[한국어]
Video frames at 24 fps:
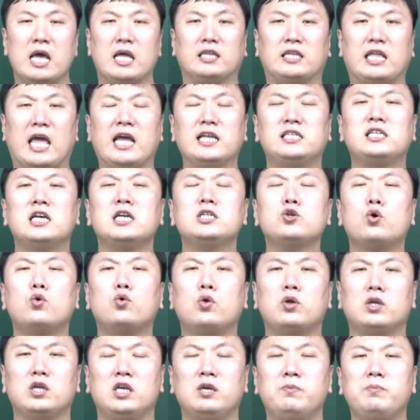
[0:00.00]

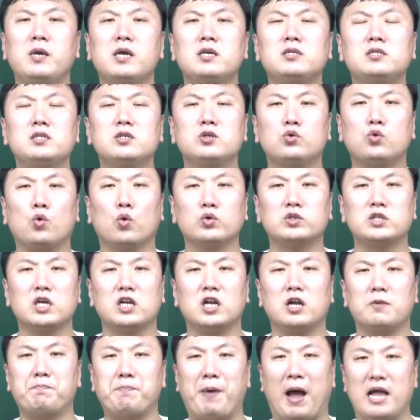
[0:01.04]
대체적으로 EBS
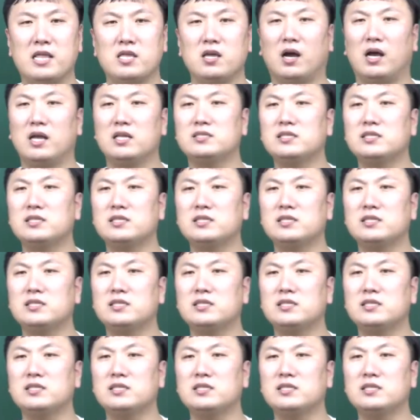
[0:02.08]
교재를 반영한